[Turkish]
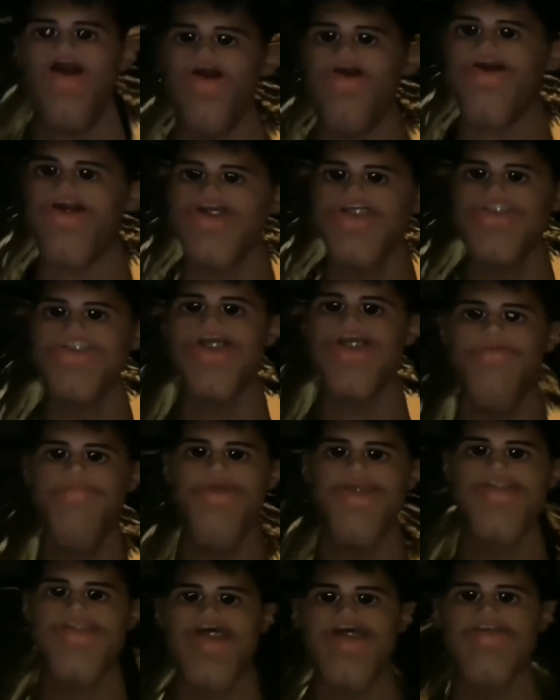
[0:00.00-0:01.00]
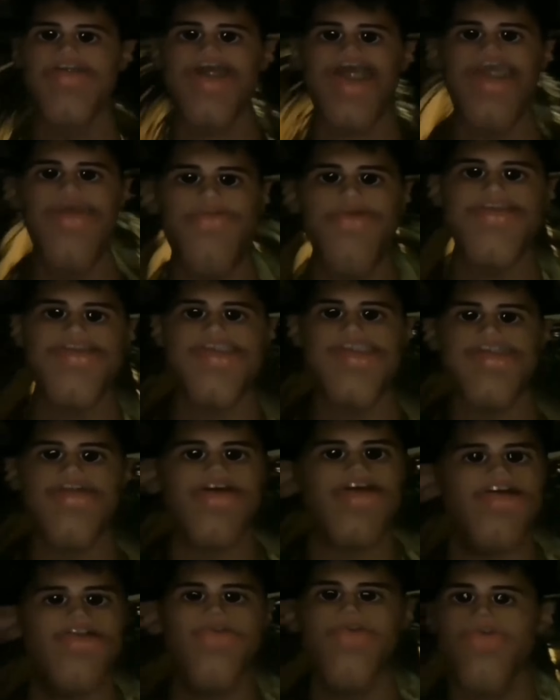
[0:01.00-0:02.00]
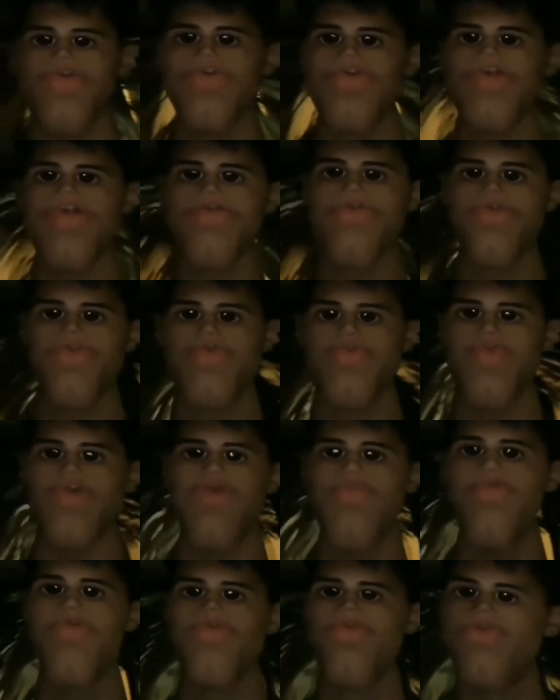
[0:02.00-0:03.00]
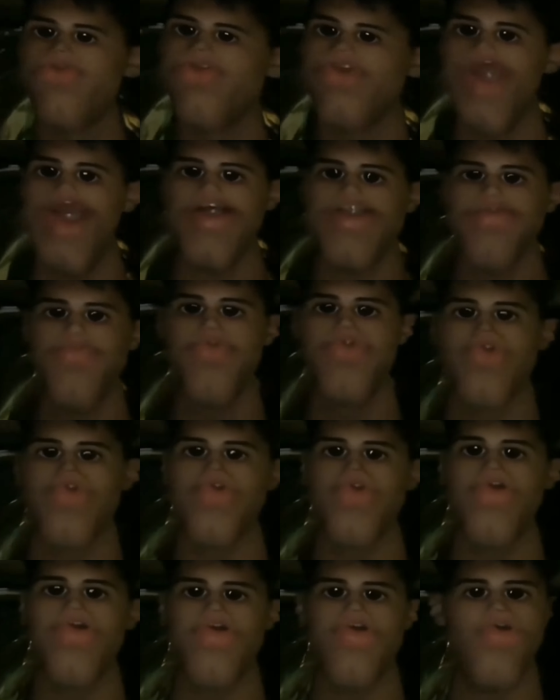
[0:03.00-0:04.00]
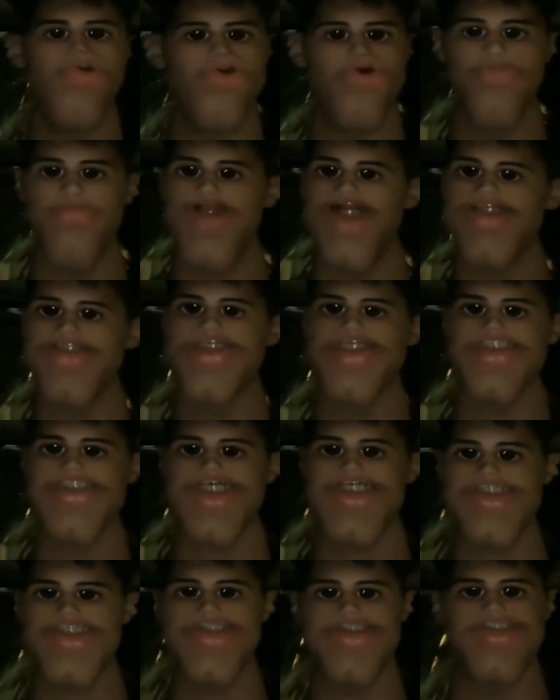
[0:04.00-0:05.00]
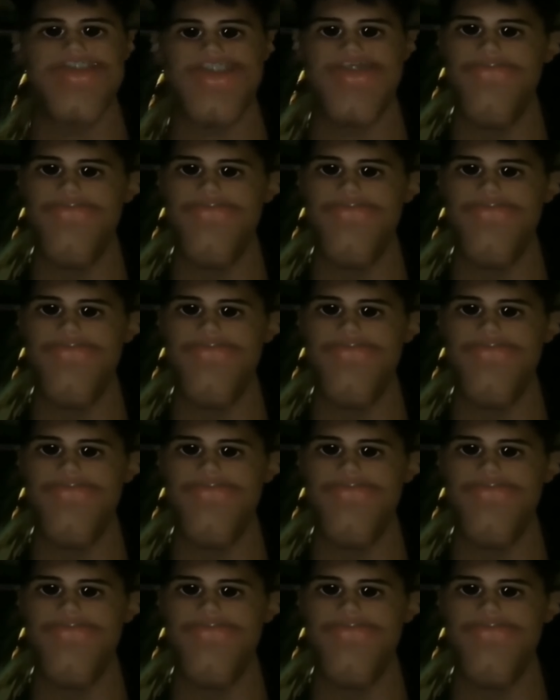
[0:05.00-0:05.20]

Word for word: Arkadaşlar metanı kaybettik. Arıyoruz arıyoruz bulamıyoruz. Nerede bu çocuk? Yorumlarda yazarsanız